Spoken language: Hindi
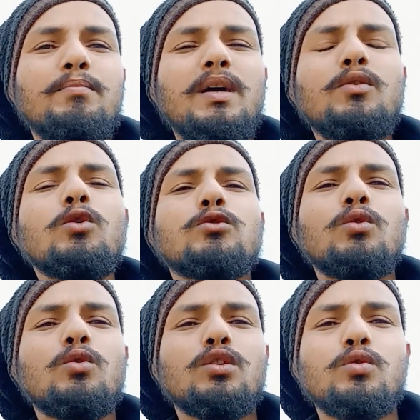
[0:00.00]
बिल्कुल
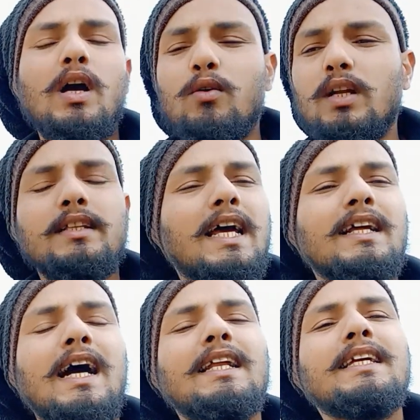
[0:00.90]
सुन्न हो चुका है उन्हें
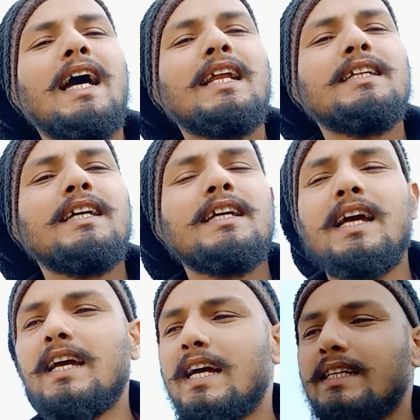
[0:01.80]
जानकारी ज्ञान ही नहीं
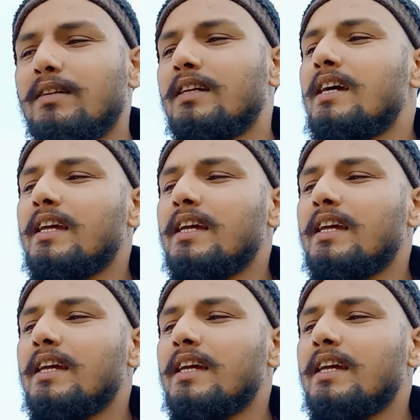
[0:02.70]
रह गया कि